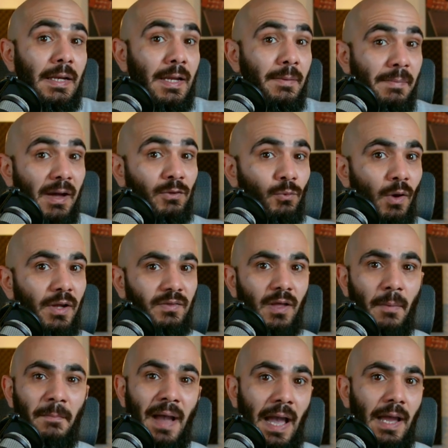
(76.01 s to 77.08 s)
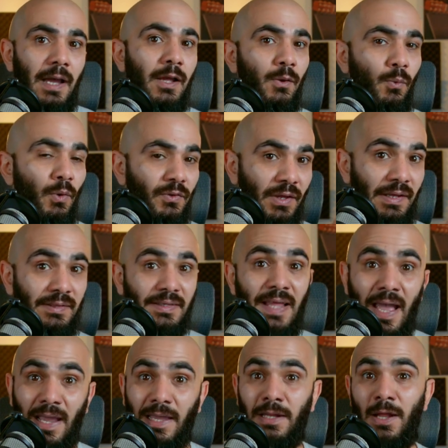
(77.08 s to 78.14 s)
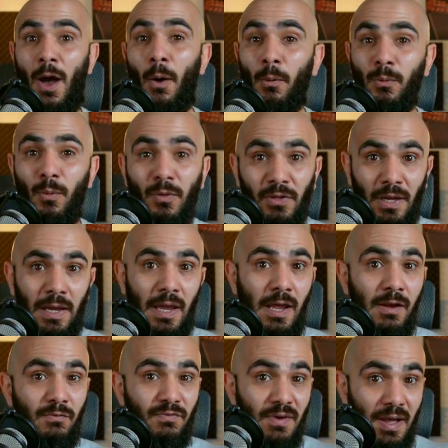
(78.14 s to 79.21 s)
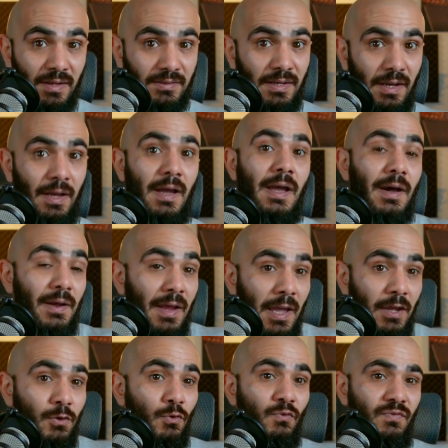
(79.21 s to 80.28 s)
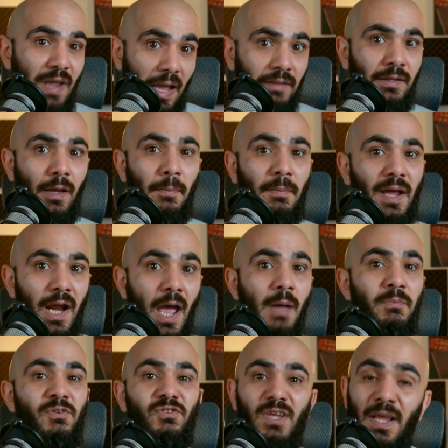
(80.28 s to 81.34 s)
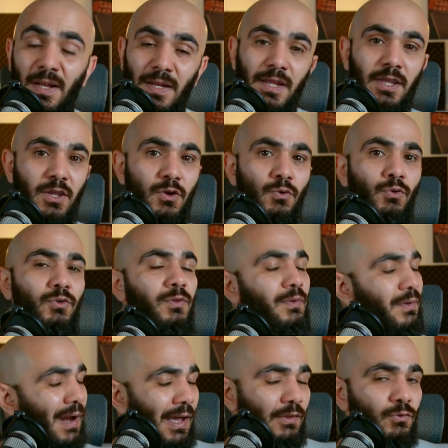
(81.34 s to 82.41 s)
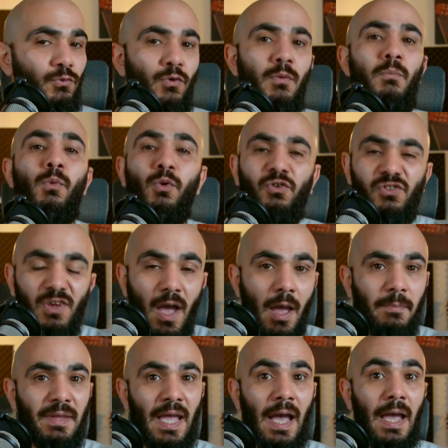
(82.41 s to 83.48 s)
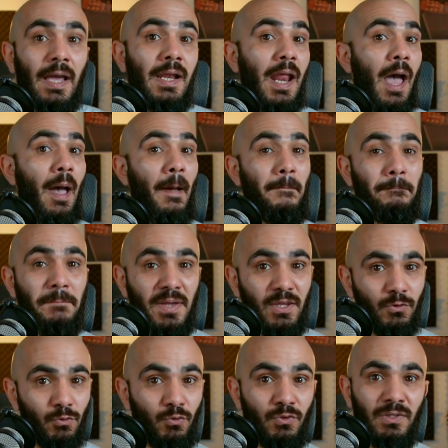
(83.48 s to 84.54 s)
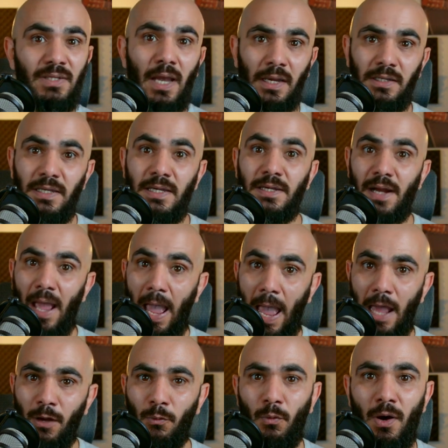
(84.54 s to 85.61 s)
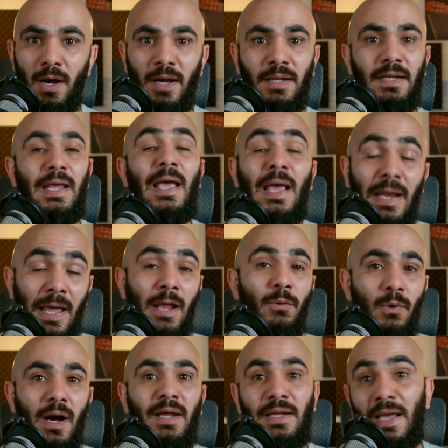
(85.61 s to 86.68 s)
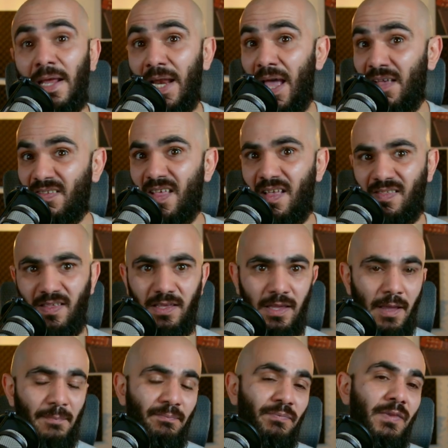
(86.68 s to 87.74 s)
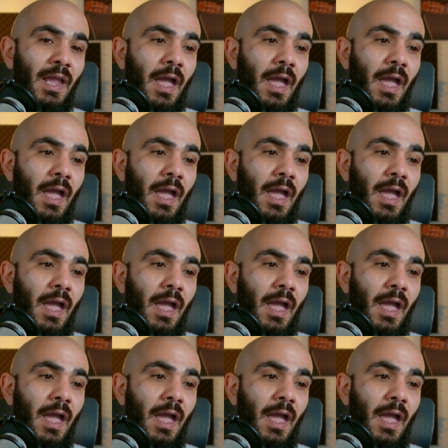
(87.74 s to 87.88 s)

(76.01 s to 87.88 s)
ليب ادوايتا مع الوضع الداكن او الوضع الفاتح راح يكون في عندك برامج اللي كيوت راح تكون مشابهه الها بدون تغيير الوان الالوان الاساسيه